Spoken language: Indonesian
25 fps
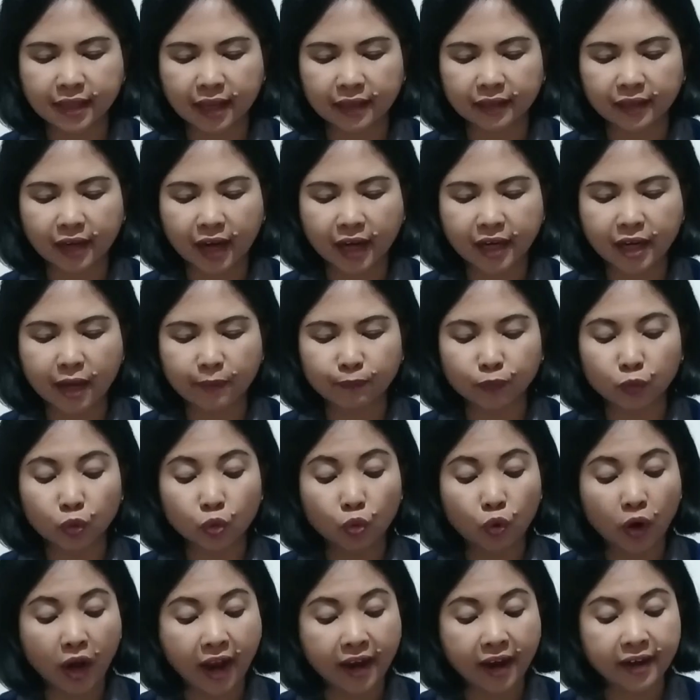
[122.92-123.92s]
terhadap
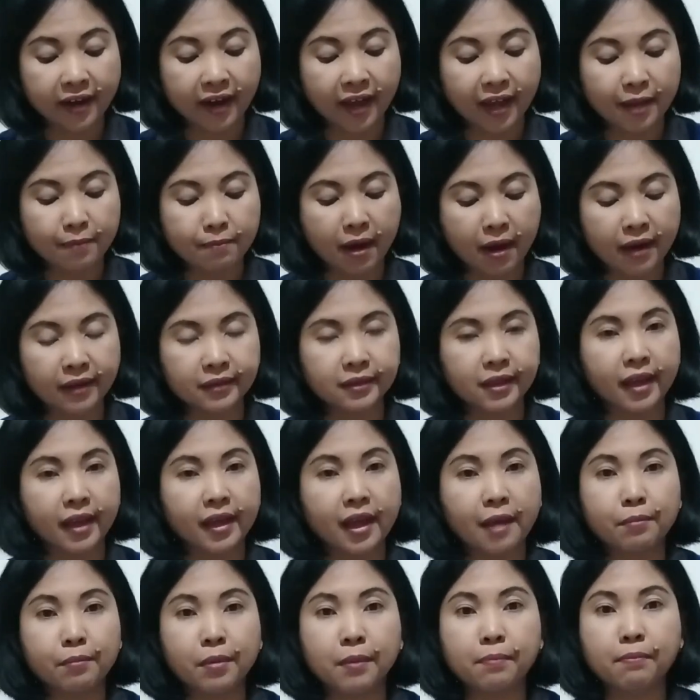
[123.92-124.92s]
Tuhan, hai bangsa
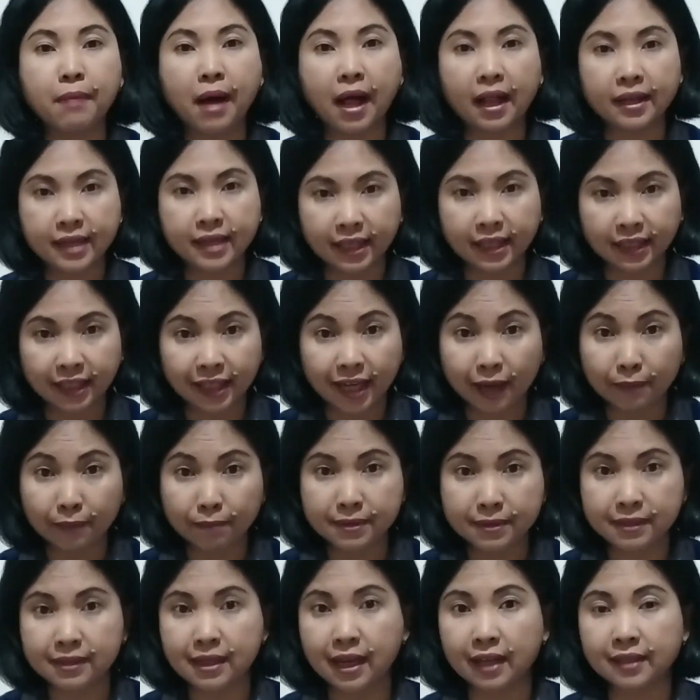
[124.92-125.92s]
yang bebal dan tidak
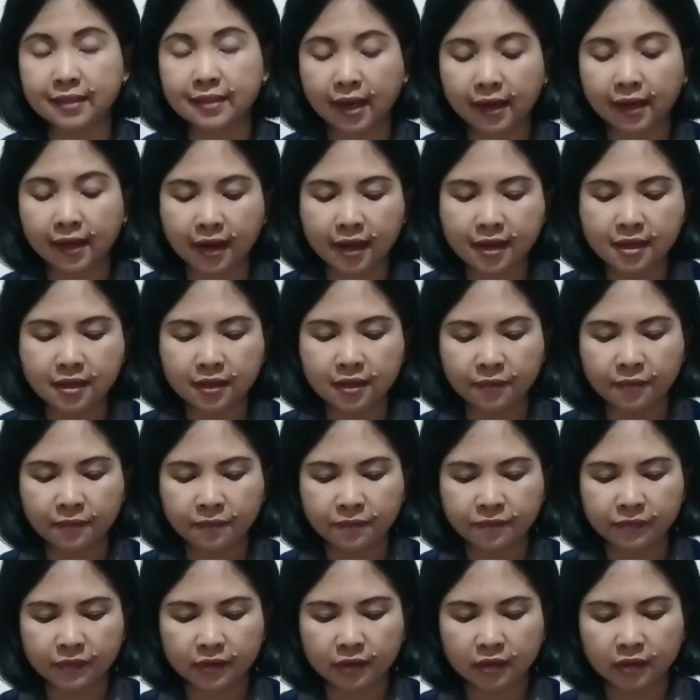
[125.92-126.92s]
bijaksana.
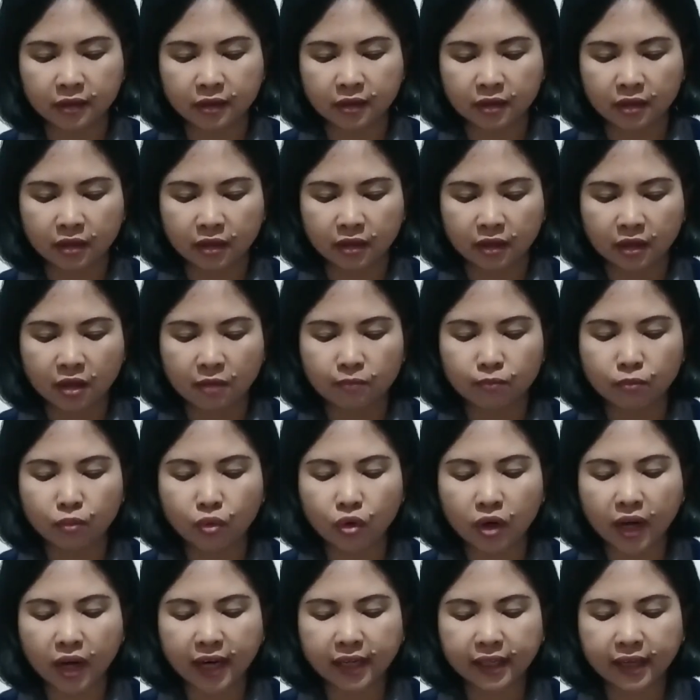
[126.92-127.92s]

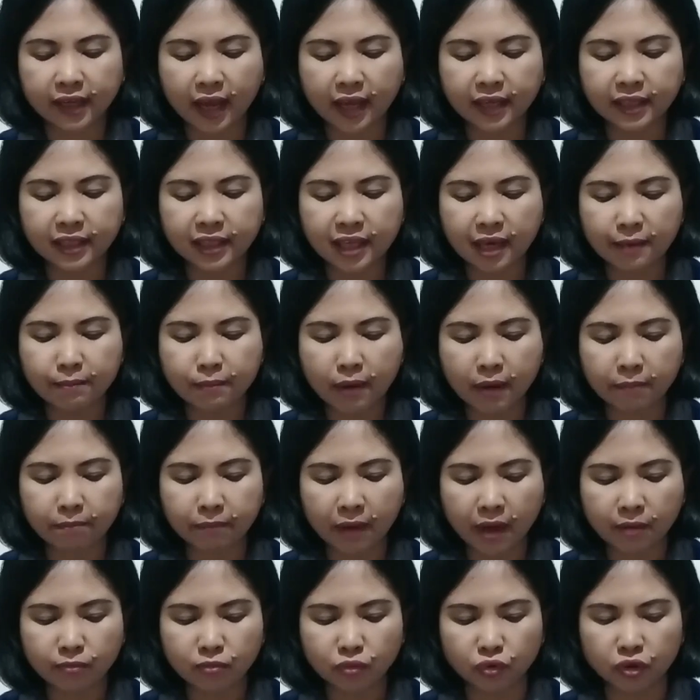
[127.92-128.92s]
Bukankah ia
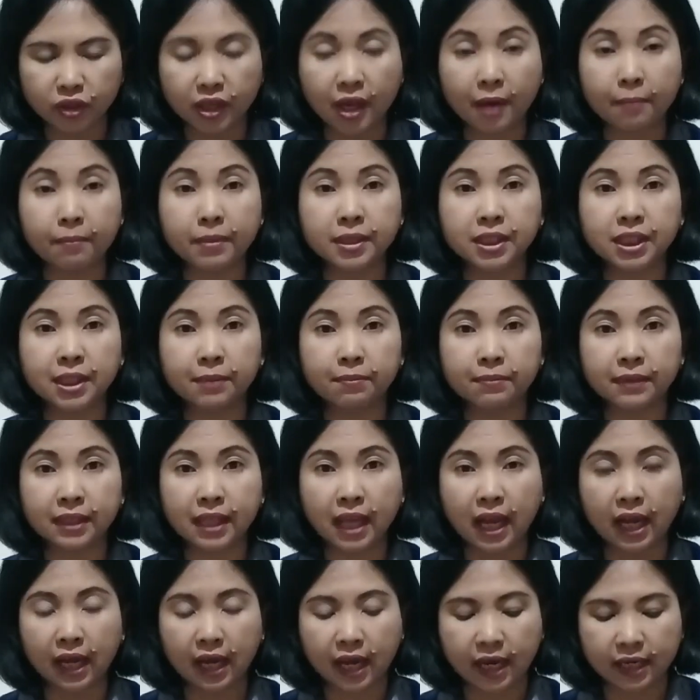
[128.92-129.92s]
Bapamu yang
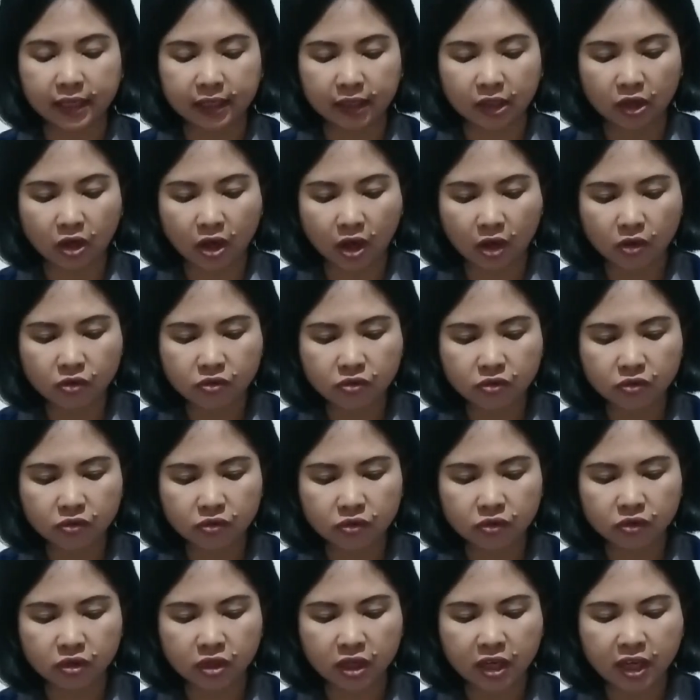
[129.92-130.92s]
menciptakan engkau,
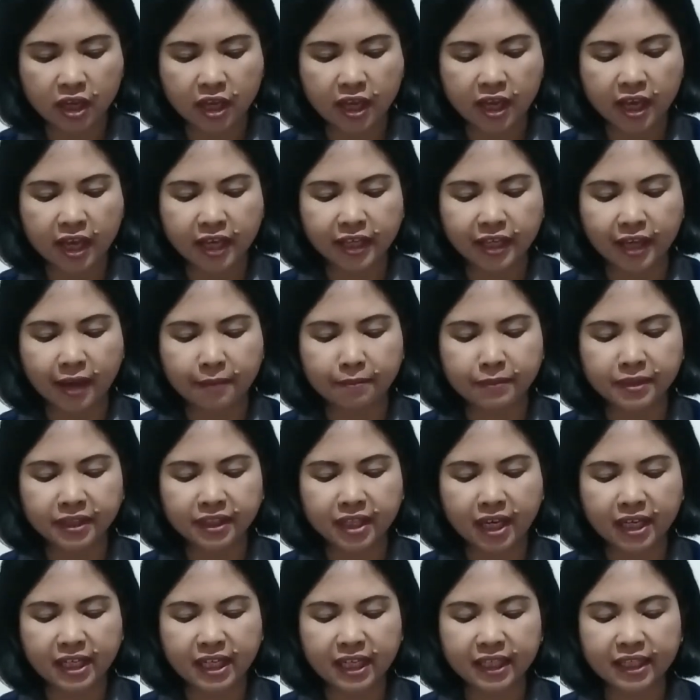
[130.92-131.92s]
yang
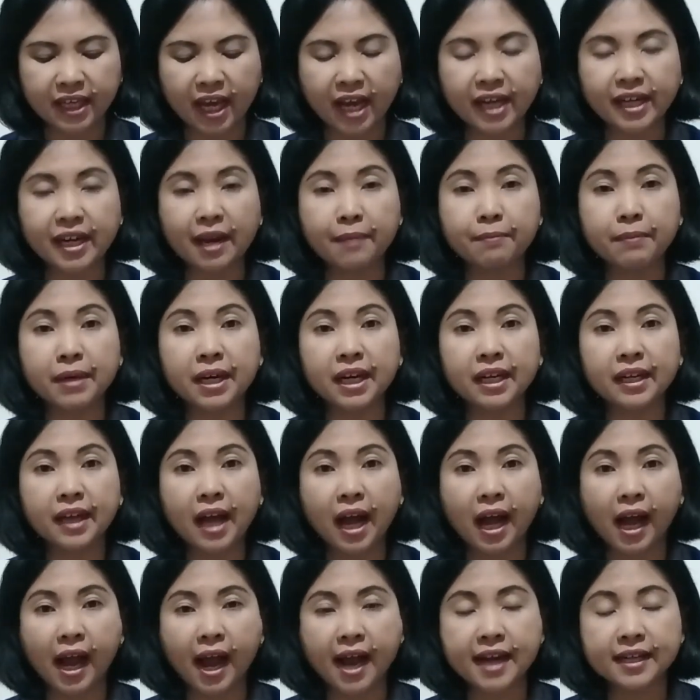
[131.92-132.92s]
menjadikan dan
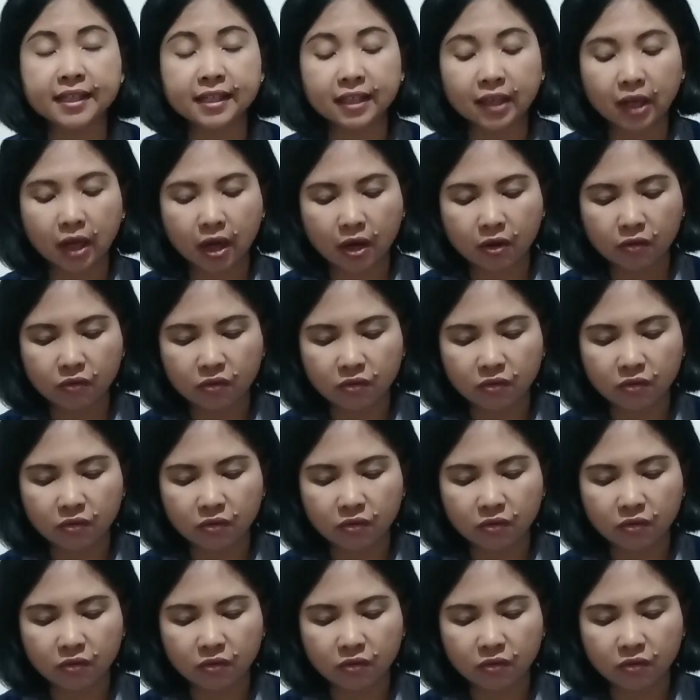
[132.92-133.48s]
menegakkan engkau?